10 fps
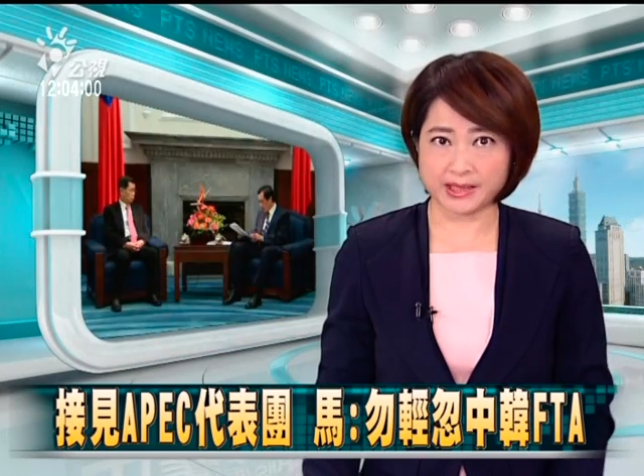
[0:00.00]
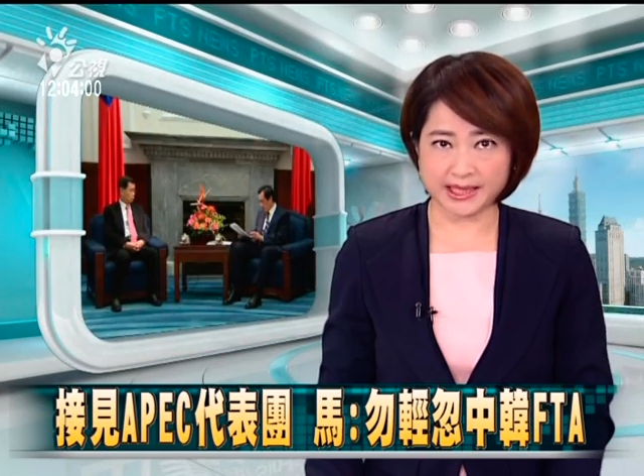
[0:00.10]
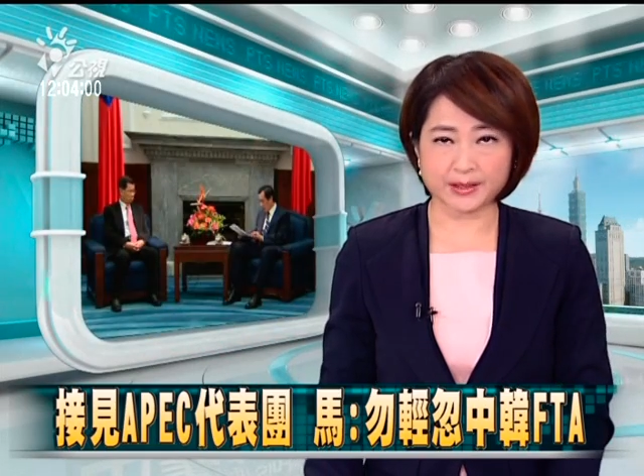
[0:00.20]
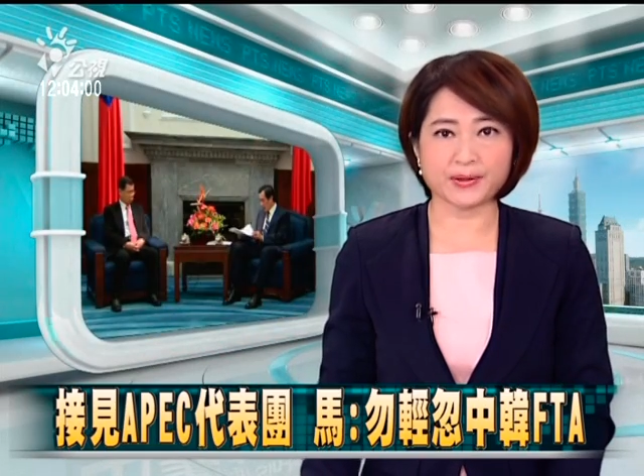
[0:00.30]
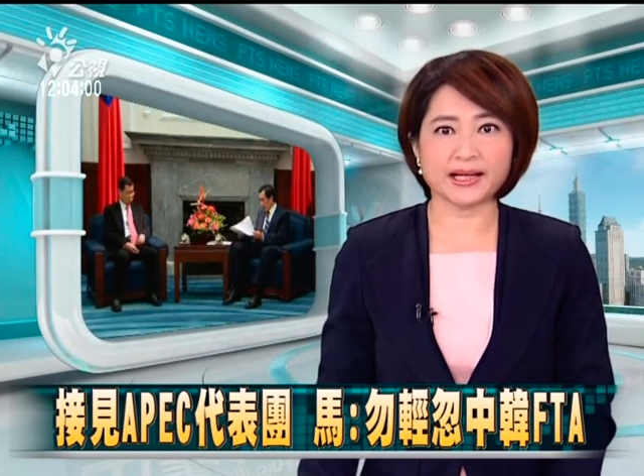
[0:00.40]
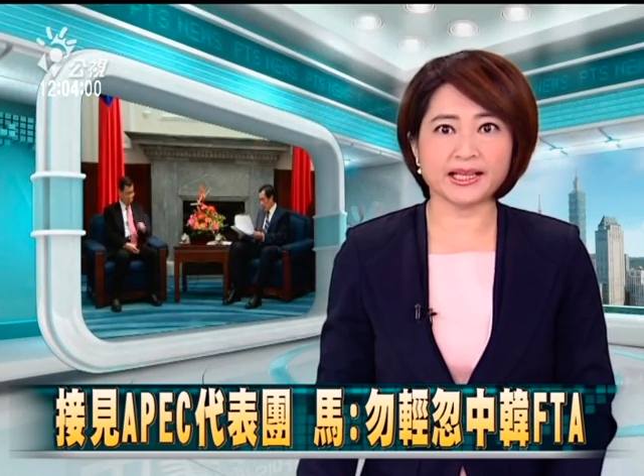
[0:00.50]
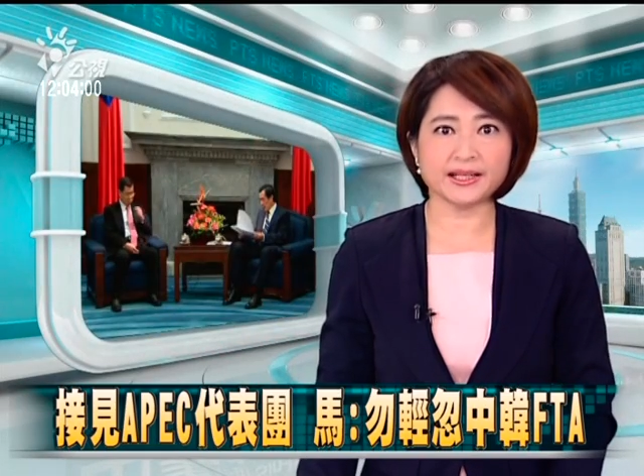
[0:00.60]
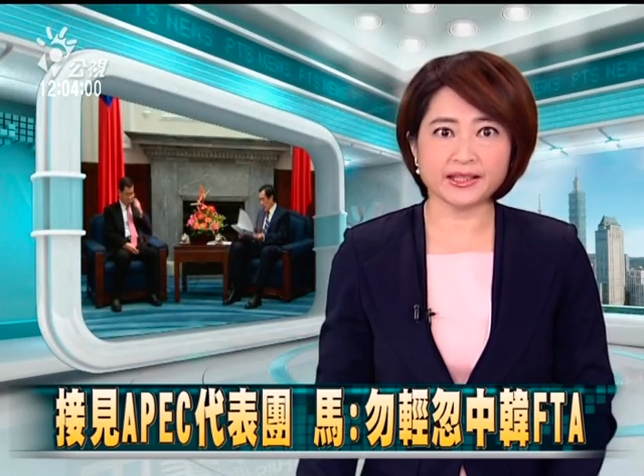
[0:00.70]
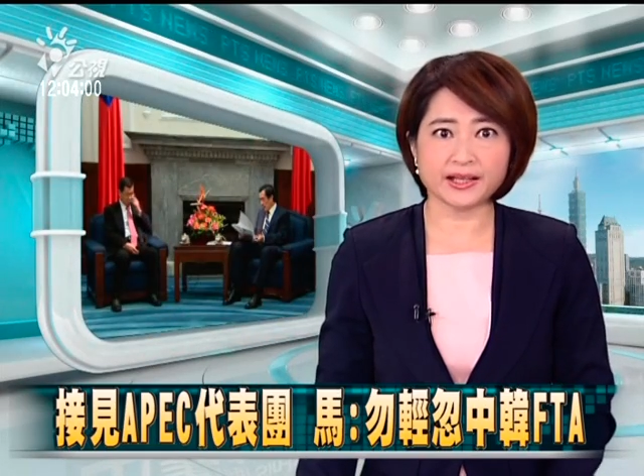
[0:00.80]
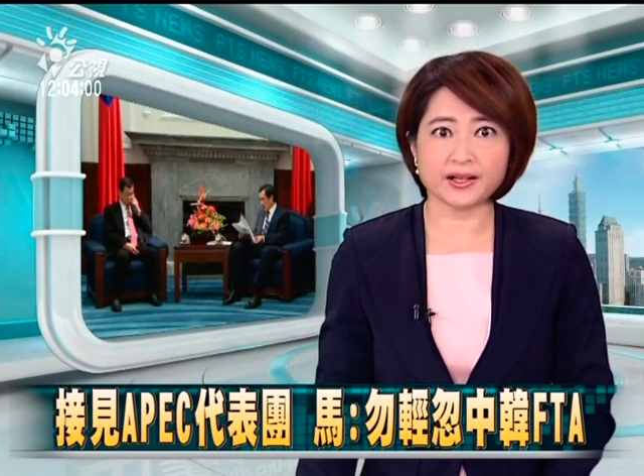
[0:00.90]
有正的
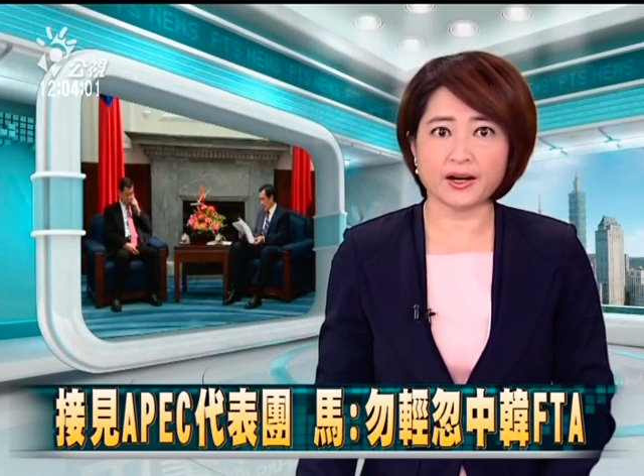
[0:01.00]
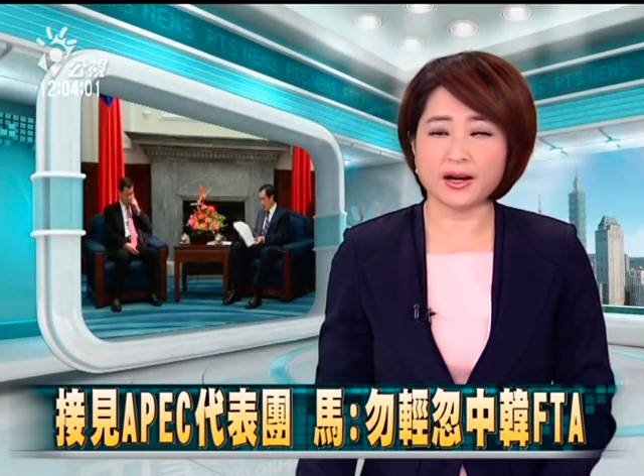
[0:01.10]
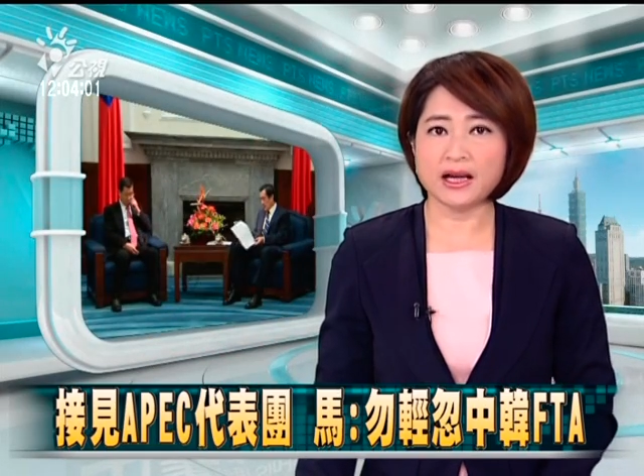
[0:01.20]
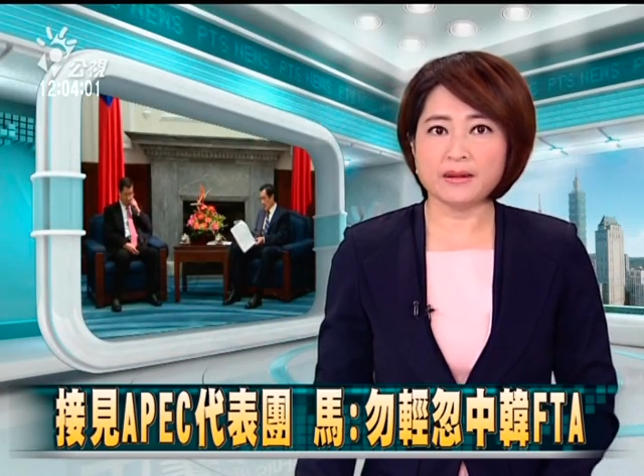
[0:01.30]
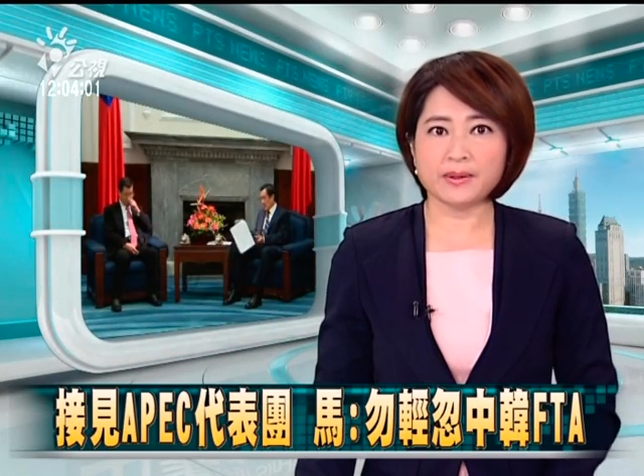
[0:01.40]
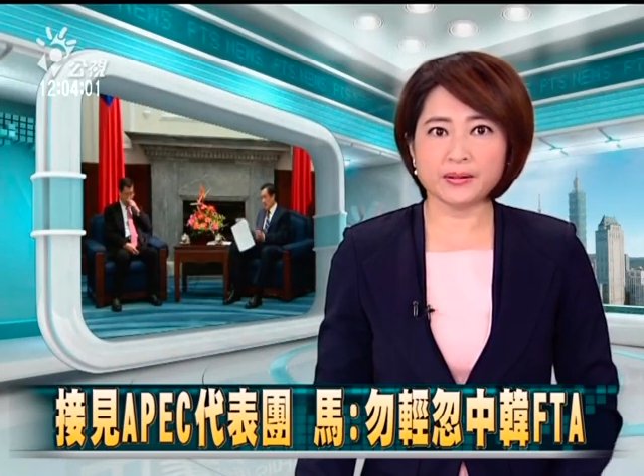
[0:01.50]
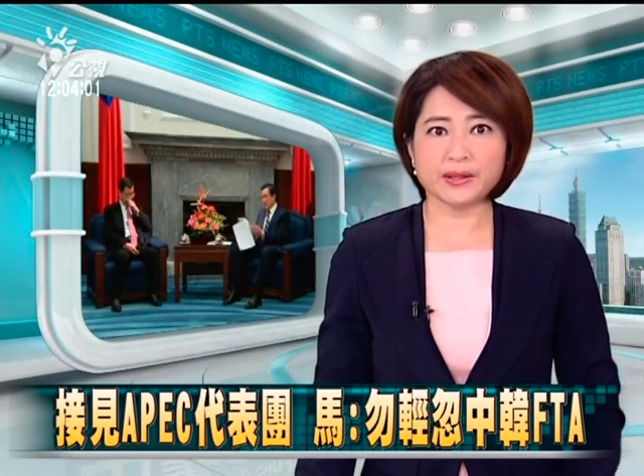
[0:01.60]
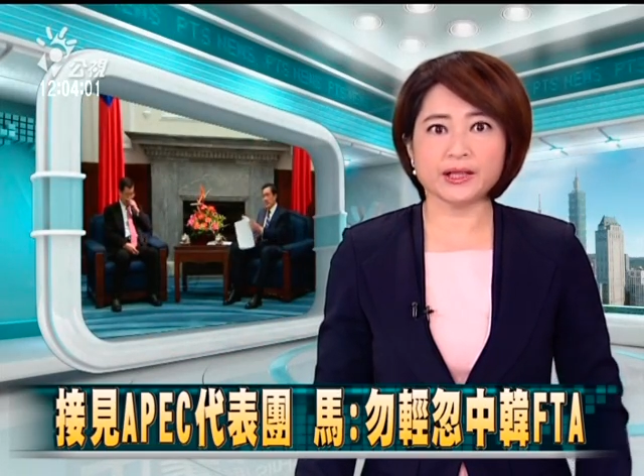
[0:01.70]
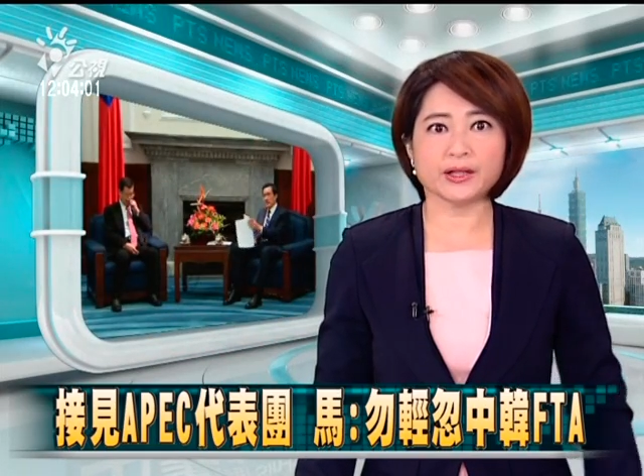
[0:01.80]
肯定哦。面对